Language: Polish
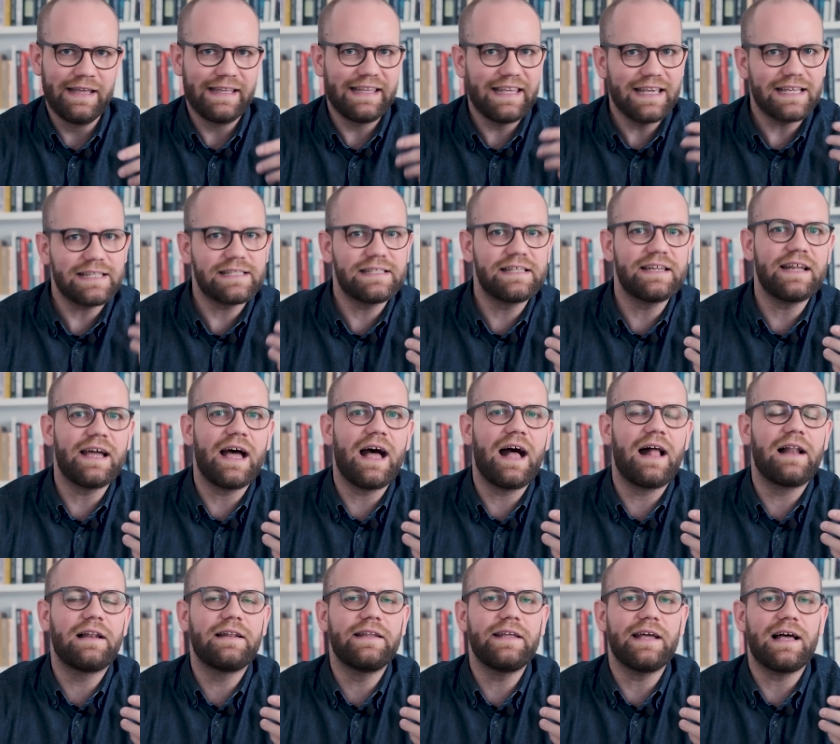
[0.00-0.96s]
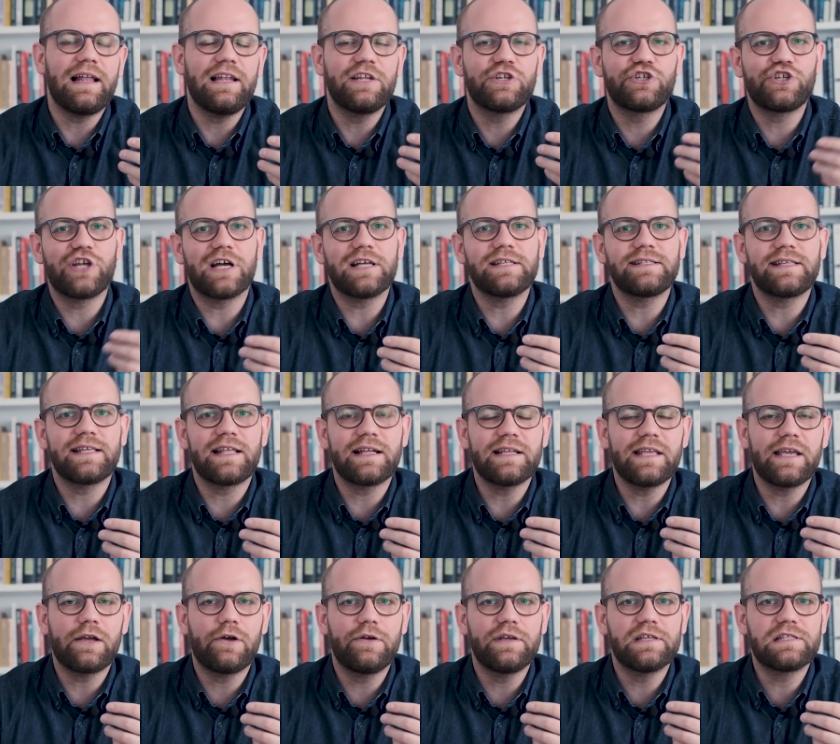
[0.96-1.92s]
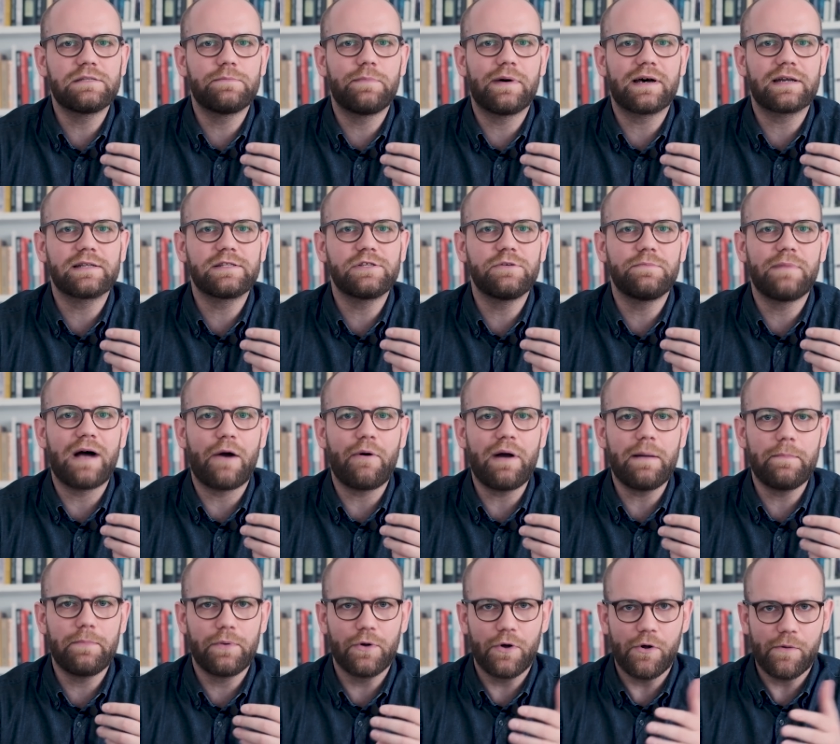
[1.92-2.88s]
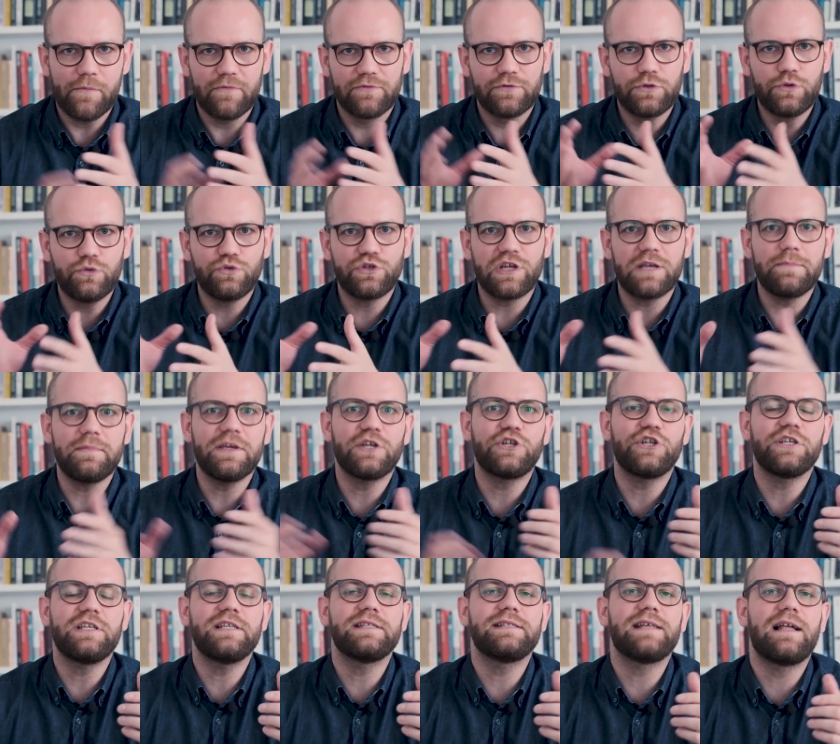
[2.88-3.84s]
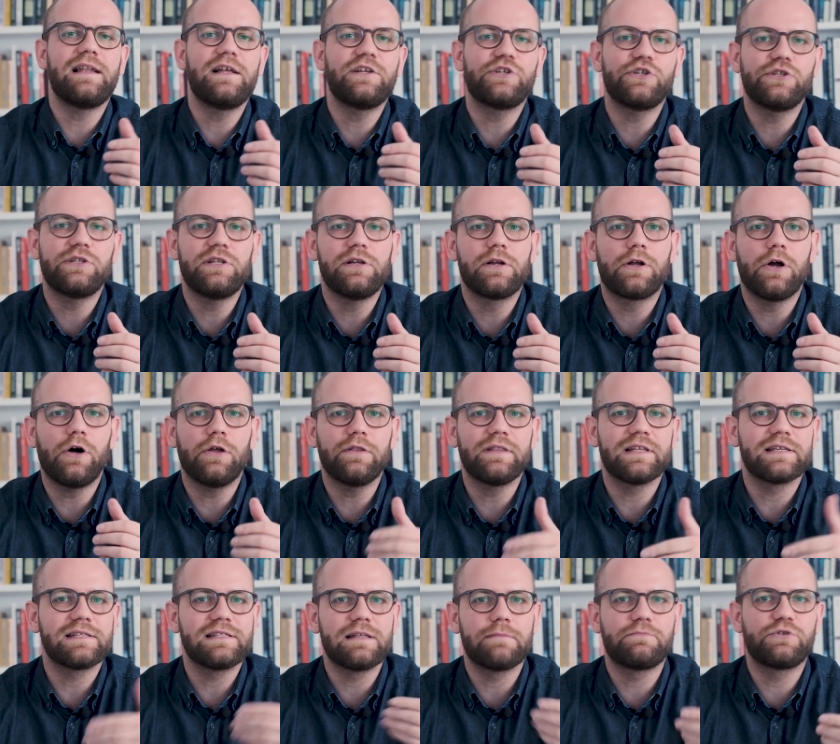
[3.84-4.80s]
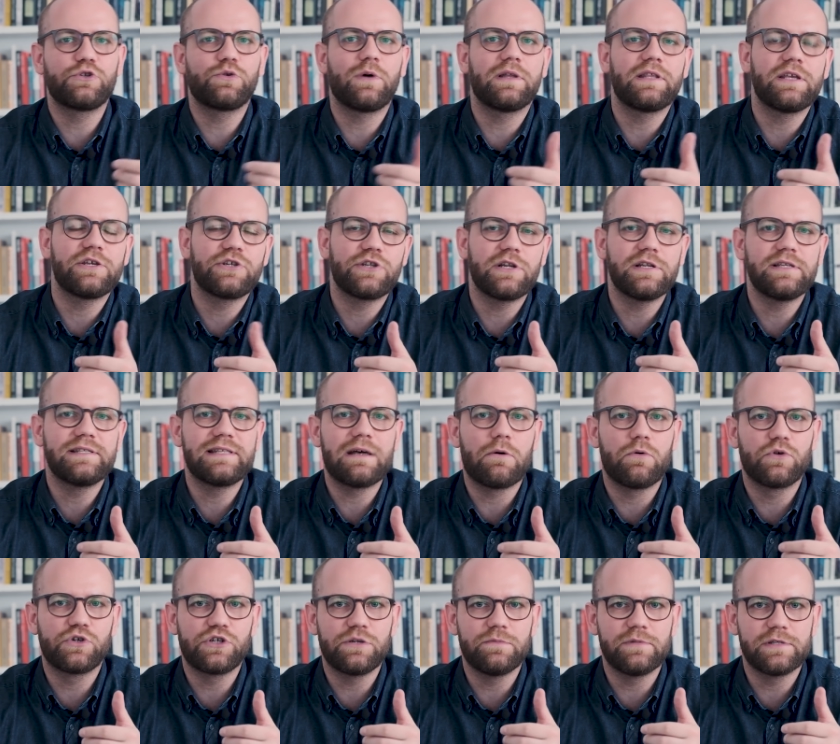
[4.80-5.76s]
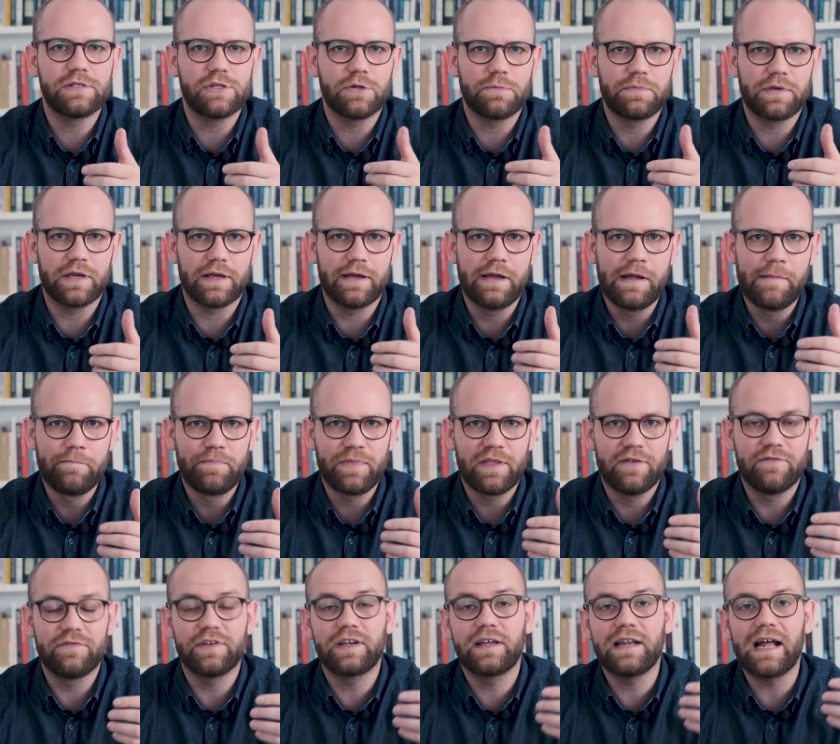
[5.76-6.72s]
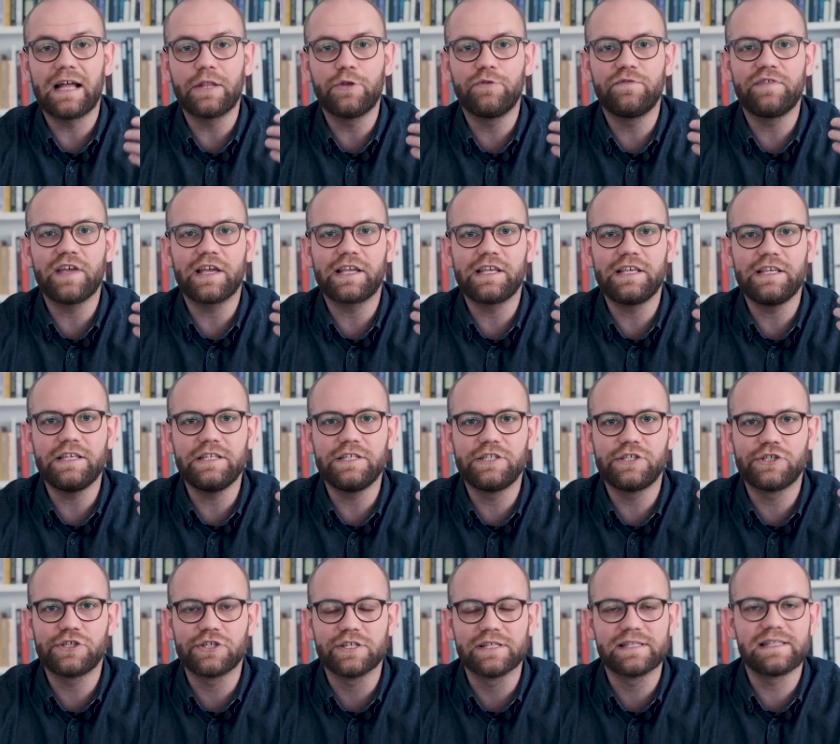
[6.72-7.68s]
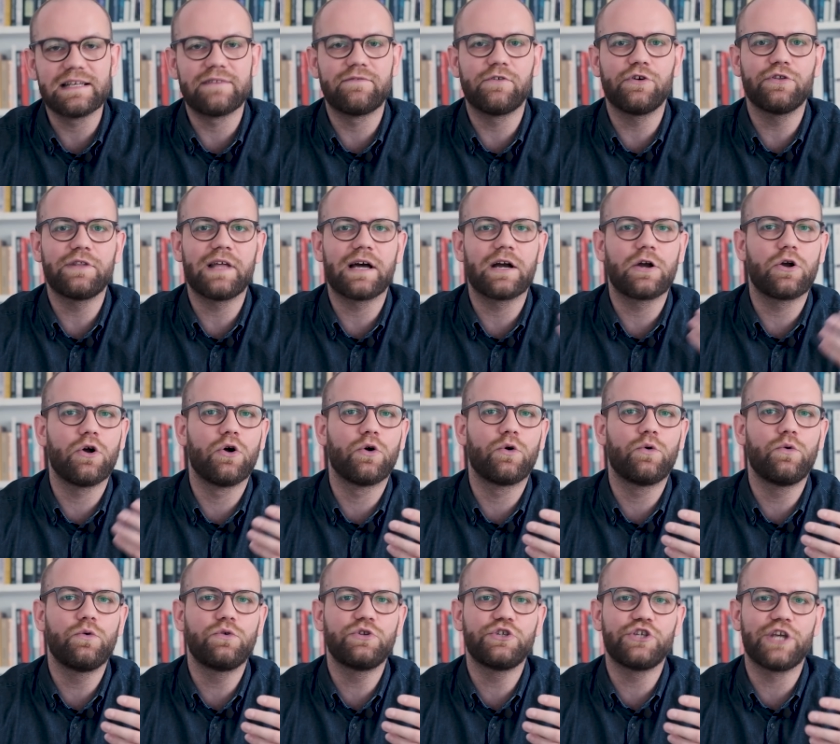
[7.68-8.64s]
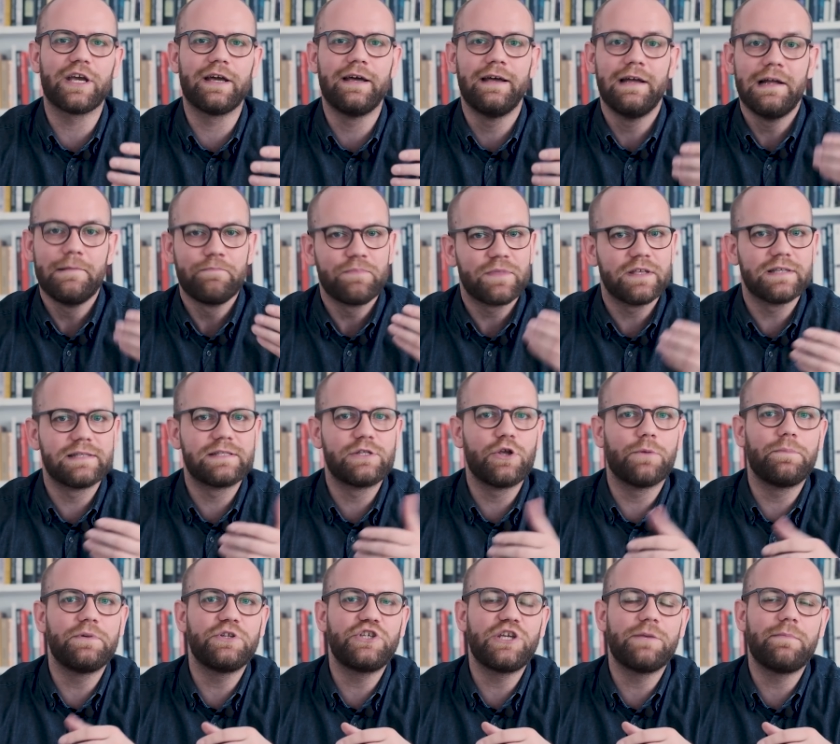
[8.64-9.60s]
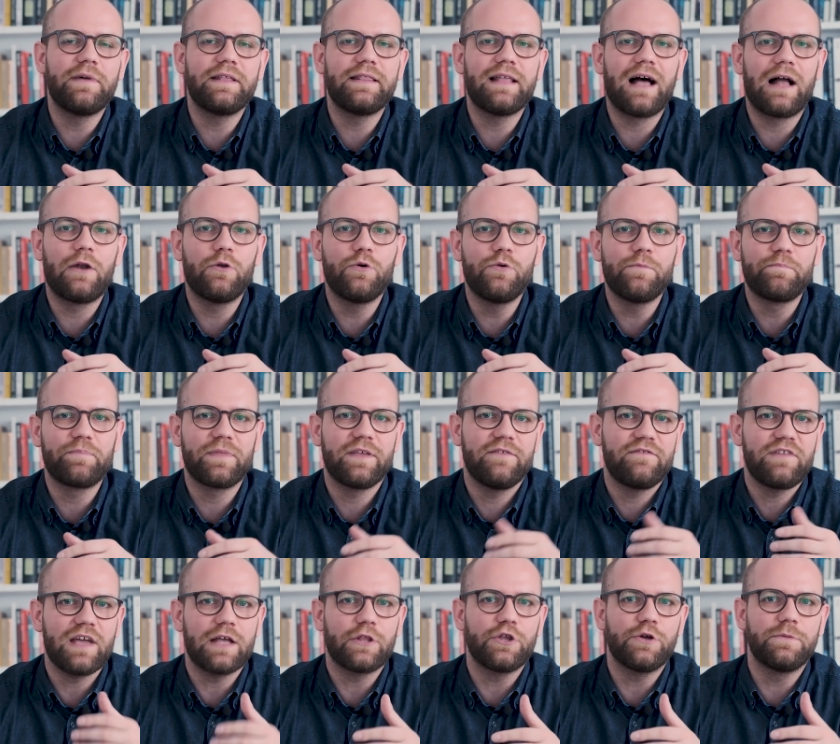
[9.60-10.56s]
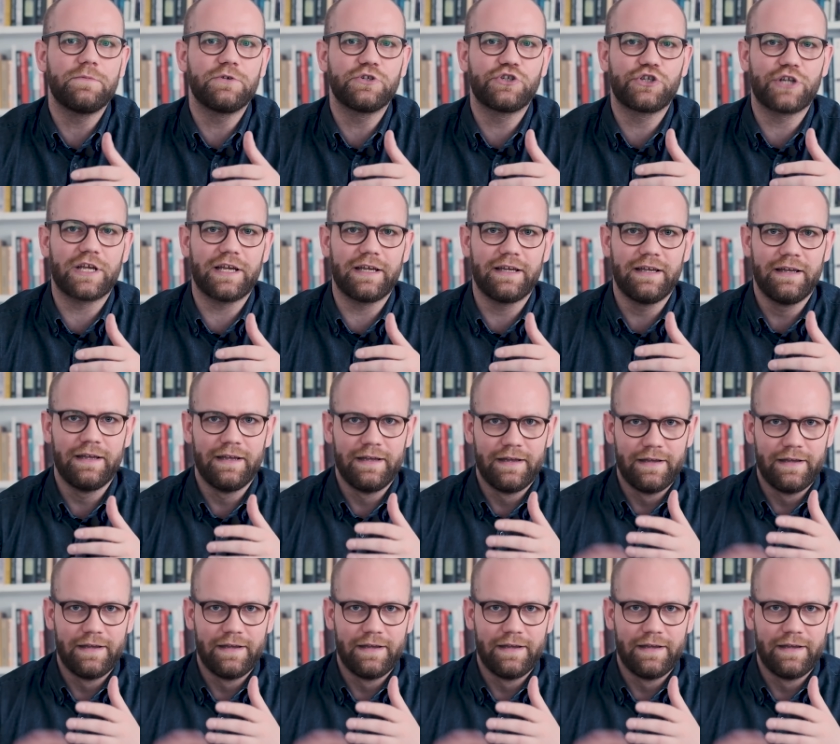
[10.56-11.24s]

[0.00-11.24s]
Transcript: jest realny, ale szansa na niego jest bardzo mała, bo w dużej mierze nie zależy tylko od nas. Na przykład, jeżeli założymy sobie wygraną w jakichś zawodach, konkursie, zdobycie medalu, wiadomo, że